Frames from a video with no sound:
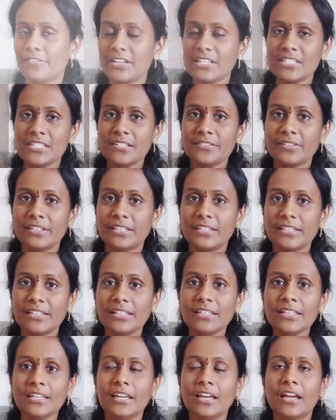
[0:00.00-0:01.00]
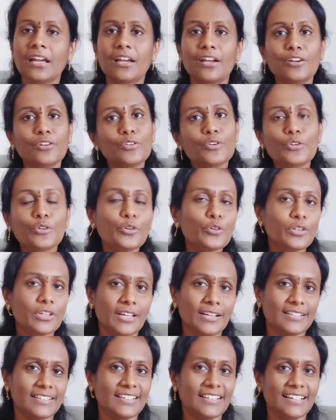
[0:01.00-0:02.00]
ஃபஸ்ட்டு வந்து குக்கு
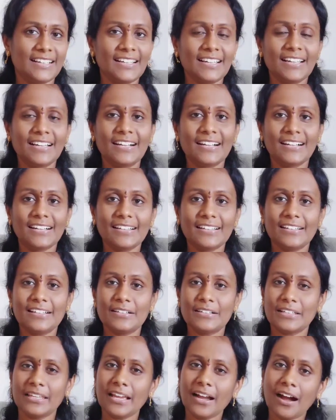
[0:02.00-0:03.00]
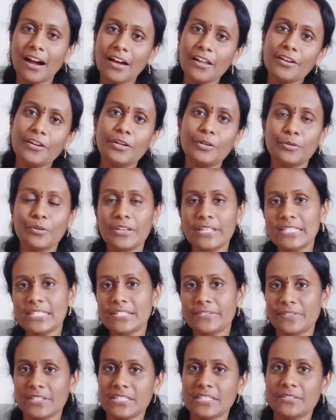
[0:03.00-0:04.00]
கிளாக்குங்க யார் டூரிஸ்ட்
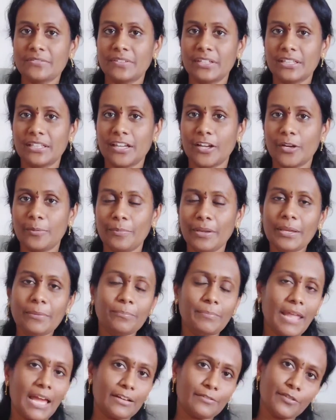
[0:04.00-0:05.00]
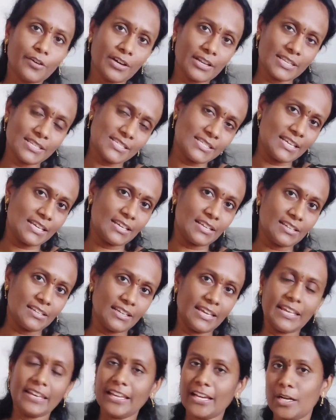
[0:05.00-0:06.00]
ஃபஸ்ட்டு வந்தாலுமே பிளாக் ஃபாரஸ்ட்
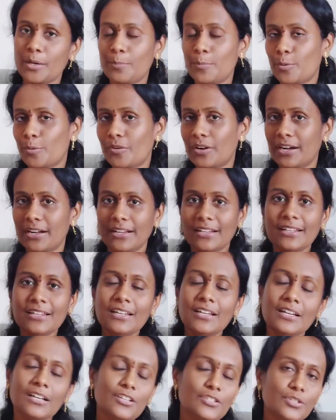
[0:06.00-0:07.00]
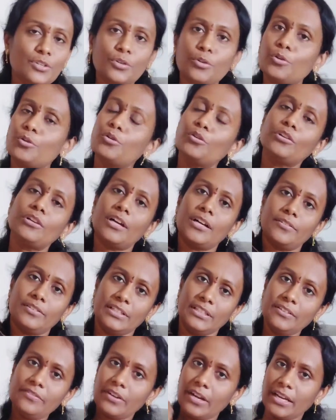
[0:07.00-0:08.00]
ஏரியாவுக்கு போவாங்க ஸோ குக்கு கிளாக்
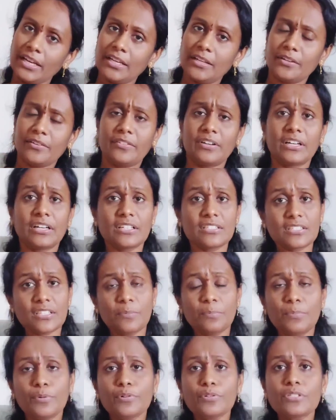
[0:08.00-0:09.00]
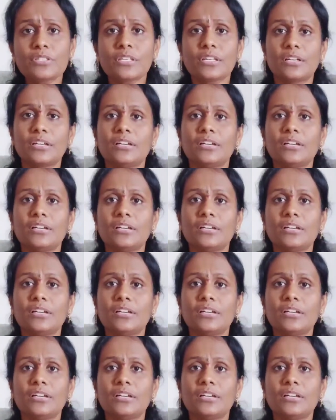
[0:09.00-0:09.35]
வந்து வாங்கிட்டு வருவாங்க சப்போஸ்